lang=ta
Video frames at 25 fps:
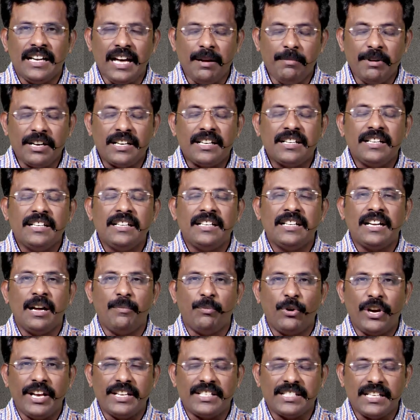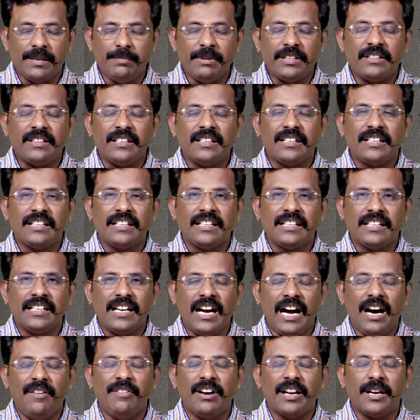நமக்கு நம்முடைய ஜபத்திற்கு
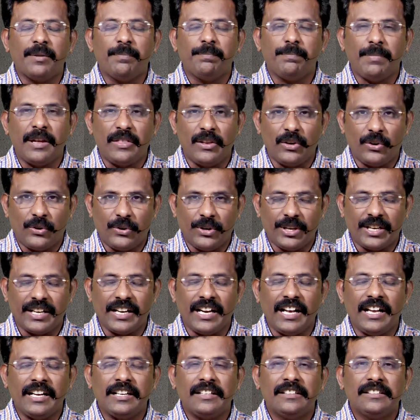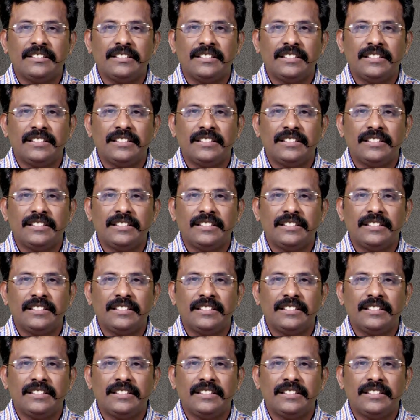அவர் பதில் கொடுக்கிறார்